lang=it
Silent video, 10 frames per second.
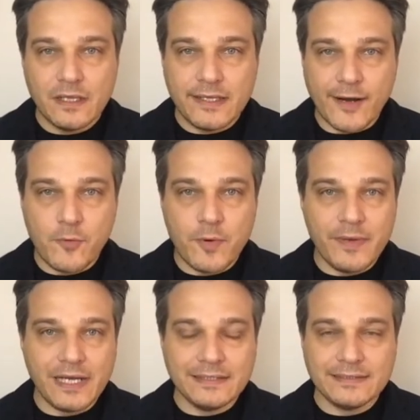Jacopo
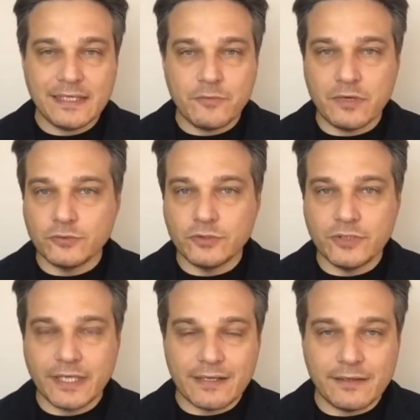Benassi è un
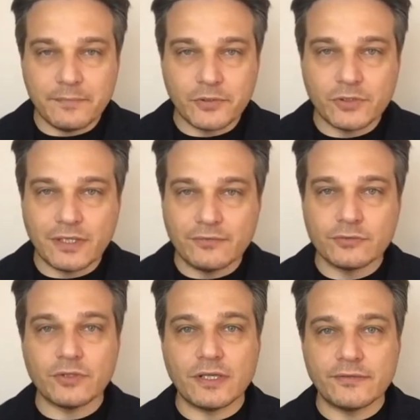autore che nel mondo della
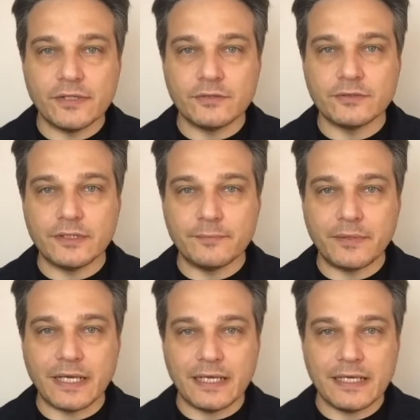fotografia
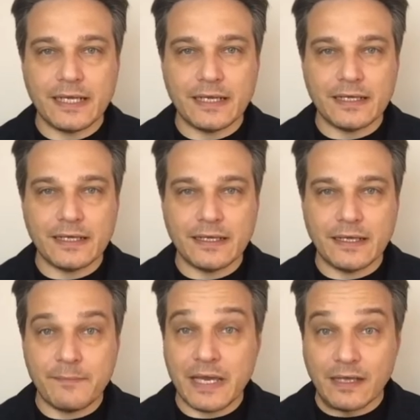contemporanea è
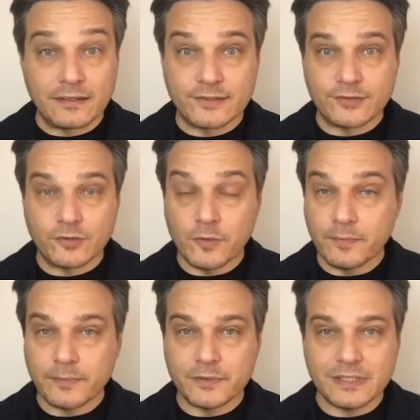emerso con
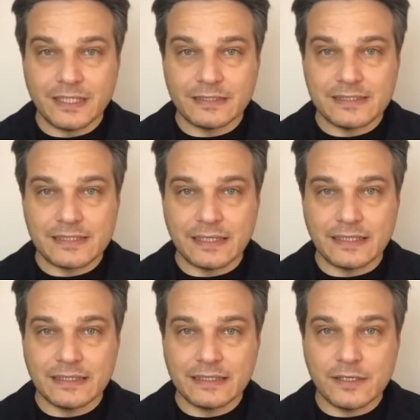
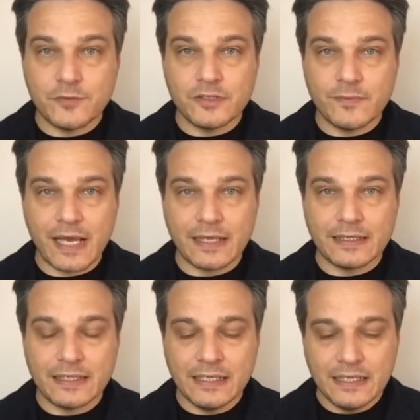prepotenza negli ultimi
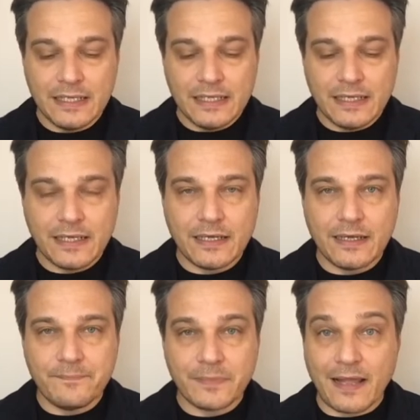anni,
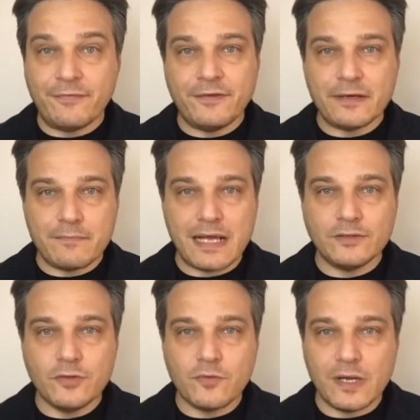eh,
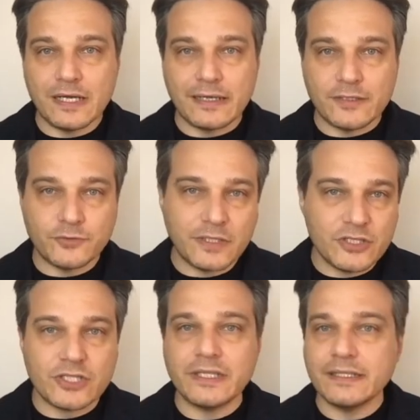affermando quella che è la sua
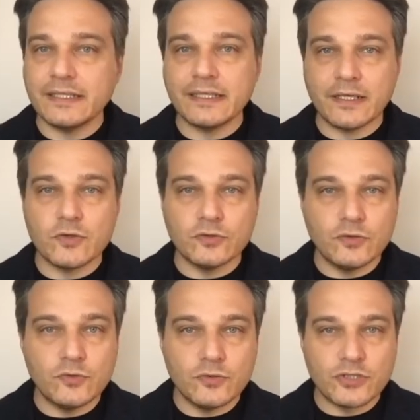ricerca che
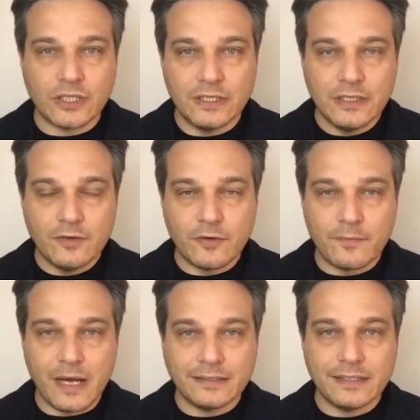conduce
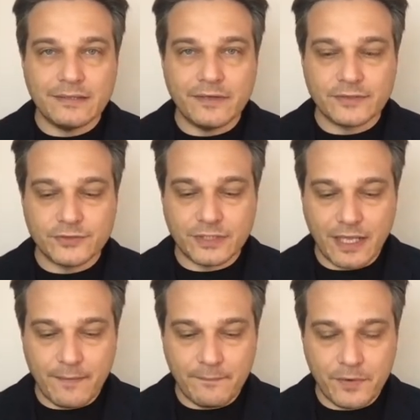ormai da diverso
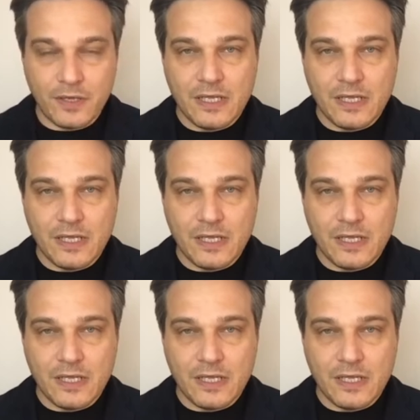tempo.